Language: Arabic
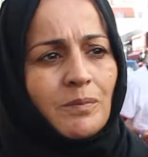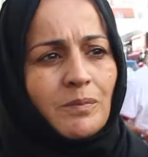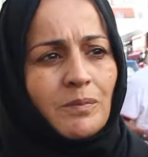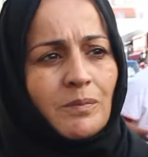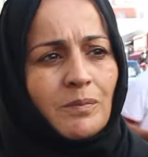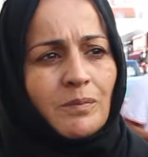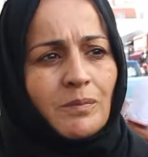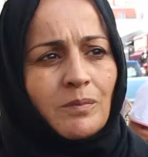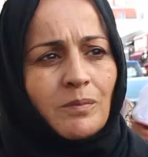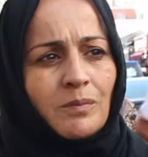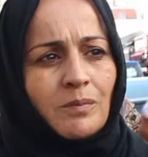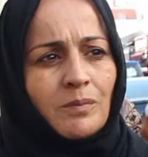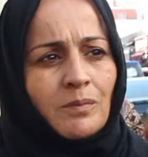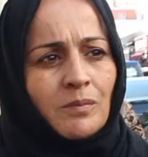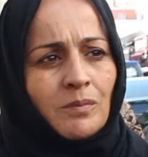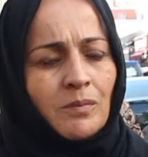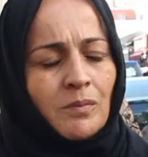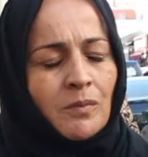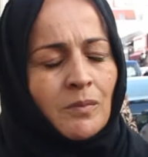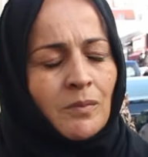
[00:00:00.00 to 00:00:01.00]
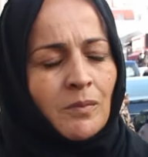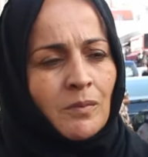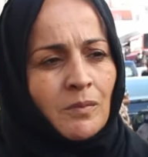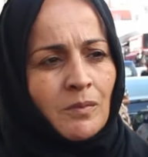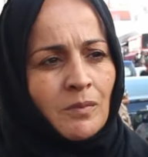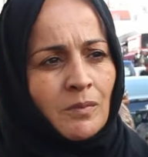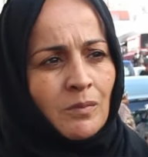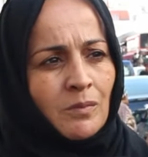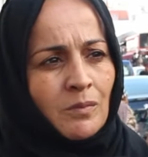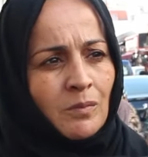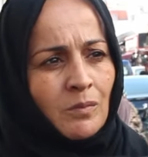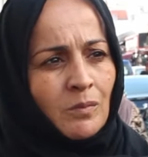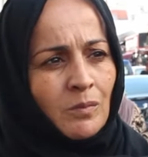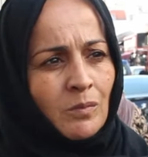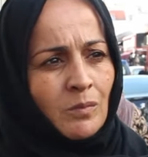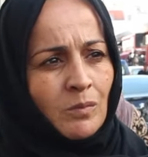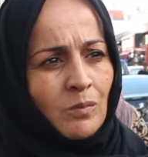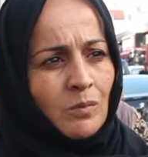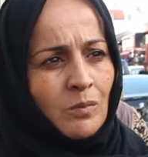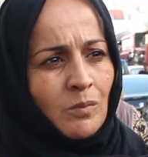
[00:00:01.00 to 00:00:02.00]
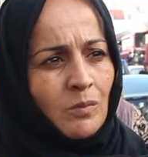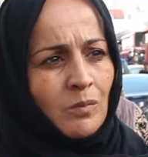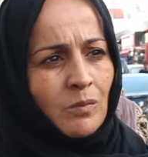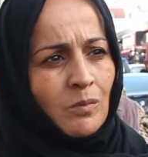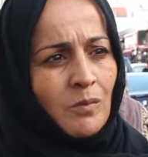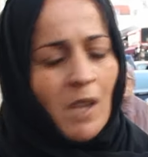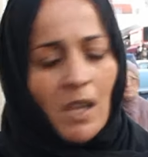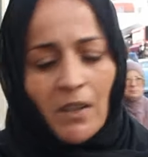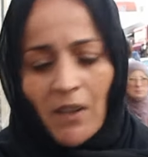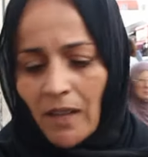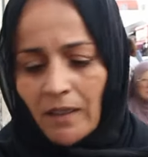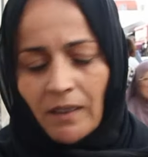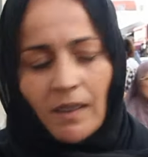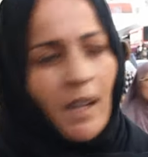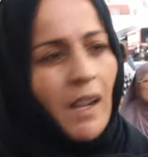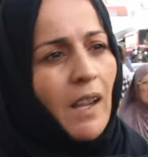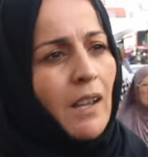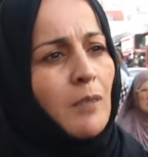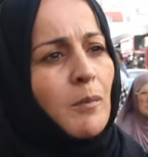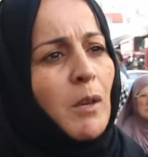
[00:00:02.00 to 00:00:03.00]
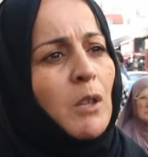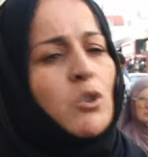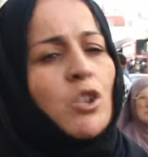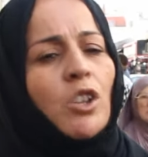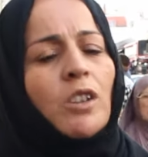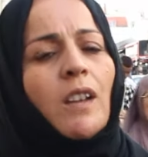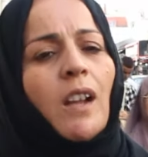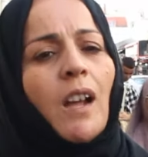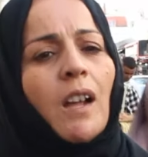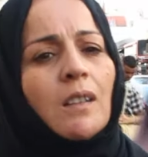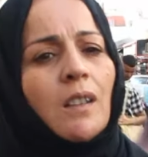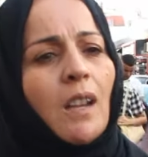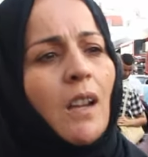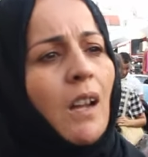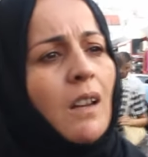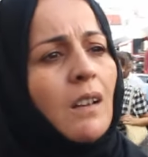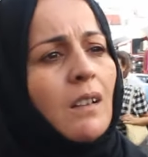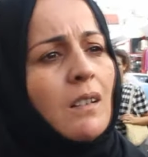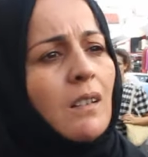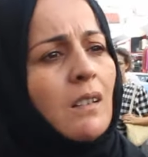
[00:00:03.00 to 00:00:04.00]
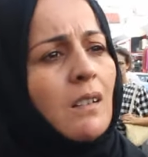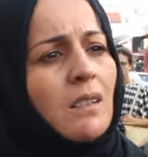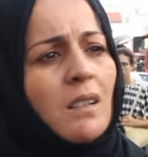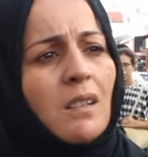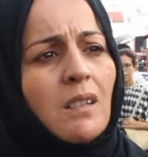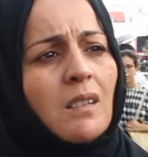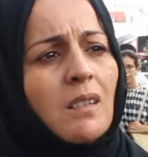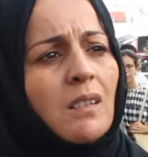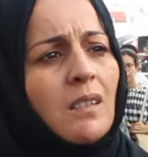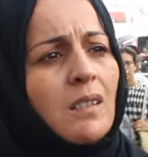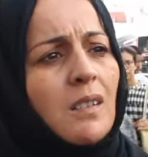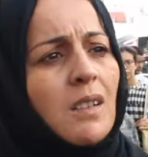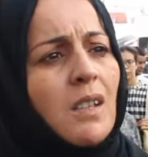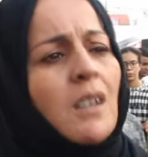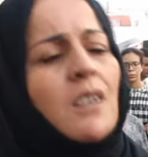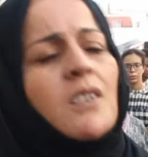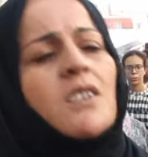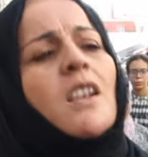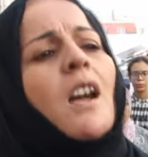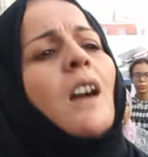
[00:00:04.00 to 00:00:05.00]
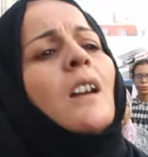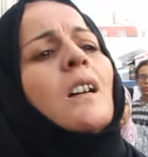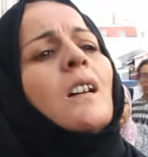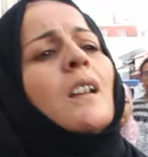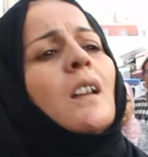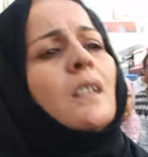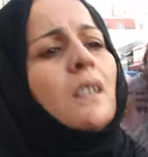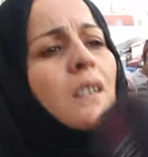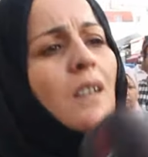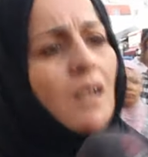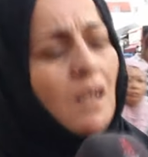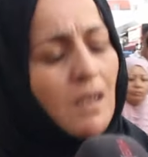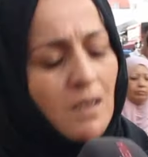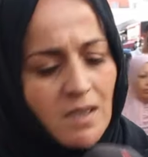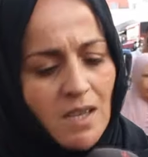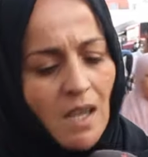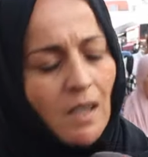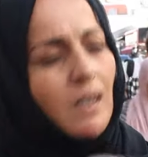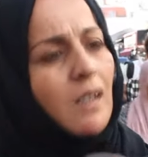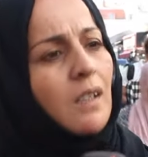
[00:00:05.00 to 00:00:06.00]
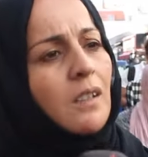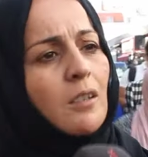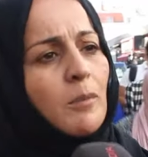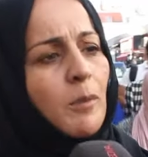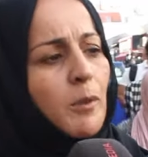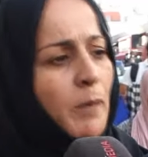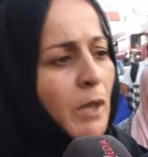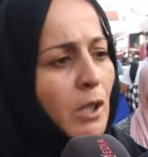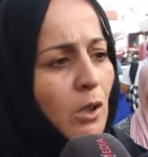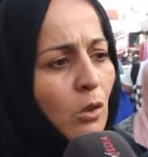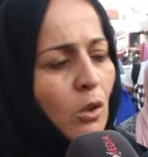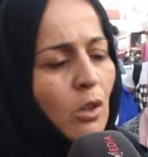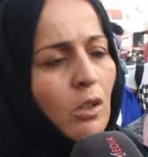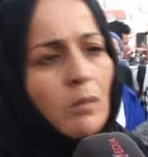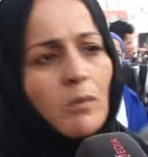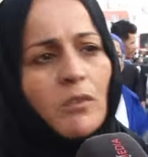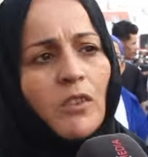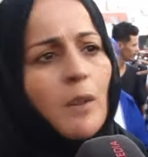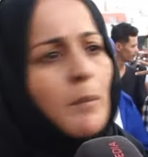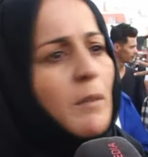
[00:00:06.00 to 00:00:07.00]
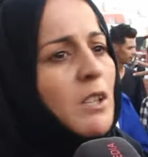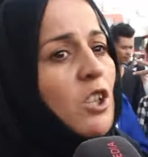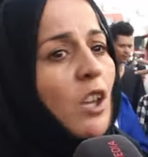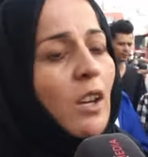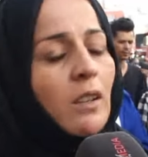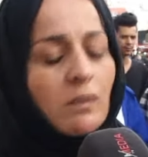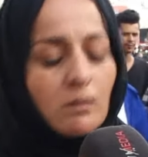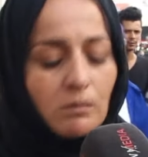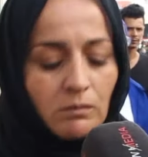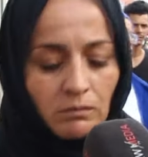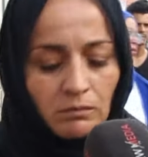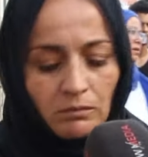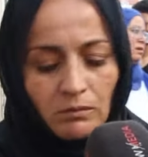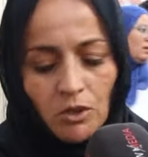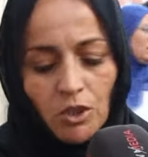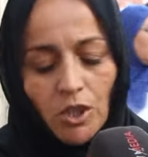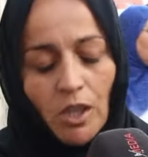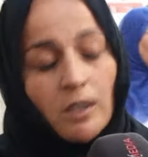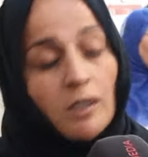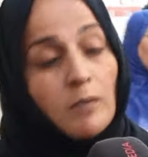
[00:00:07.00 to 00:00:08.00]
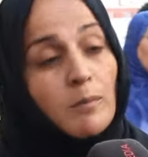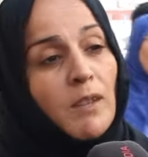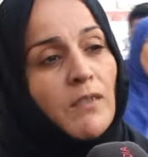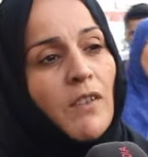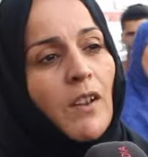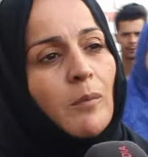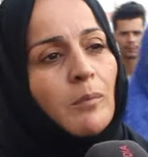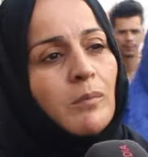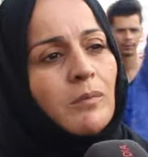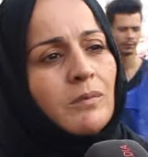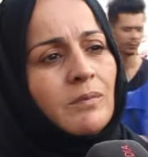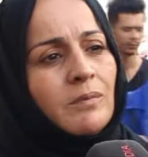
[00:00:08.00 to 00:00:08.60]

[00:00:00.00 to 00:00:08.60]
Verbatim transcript: ليه معناها ما حاولتوش تلقاو حل يعني ما تسك... تسكرت تحسها البيبان تسكرت البيبان الكل فما شيء شيء ما فهم